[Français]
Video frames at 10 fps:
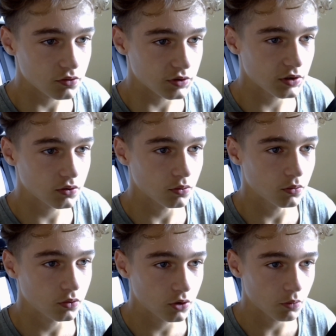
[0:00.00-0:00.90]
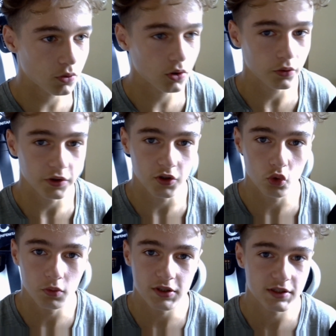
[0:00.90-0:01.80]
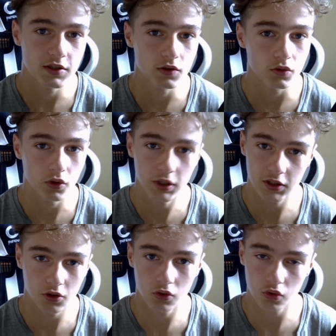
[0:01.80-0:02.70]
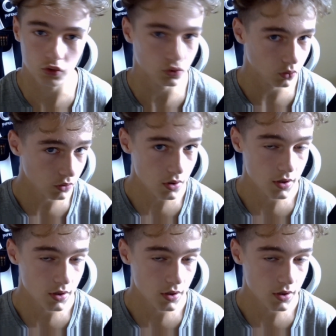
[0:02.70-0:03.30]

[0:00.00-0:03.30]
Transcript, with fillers: je sais que nous, comme moi on est dès 2007, euh, il y en a qui rentrent en seconde,